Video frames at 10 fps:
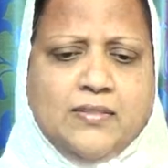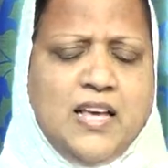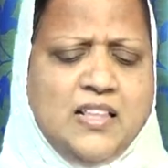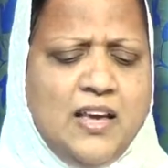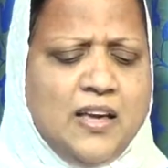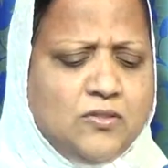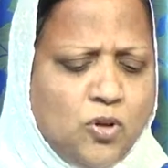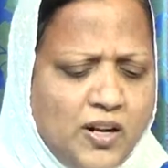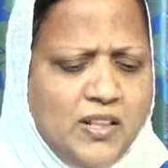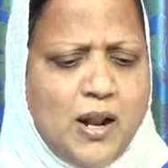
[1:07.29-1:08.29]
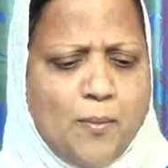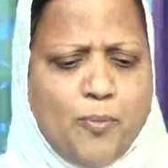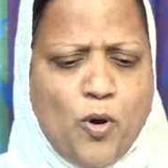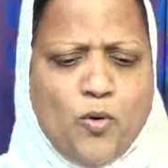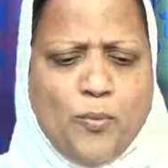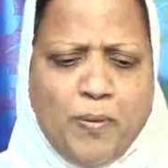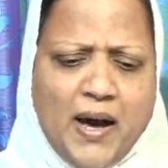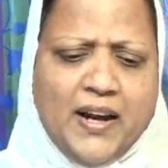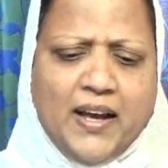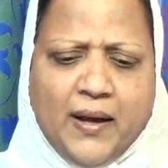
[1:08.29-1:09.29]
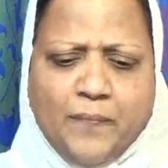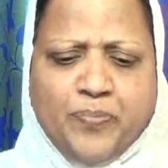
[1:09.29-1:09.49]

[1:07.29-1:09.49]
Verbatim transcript: செய்தியை தொடர்ந்து நாம் போவோம் பாருங்க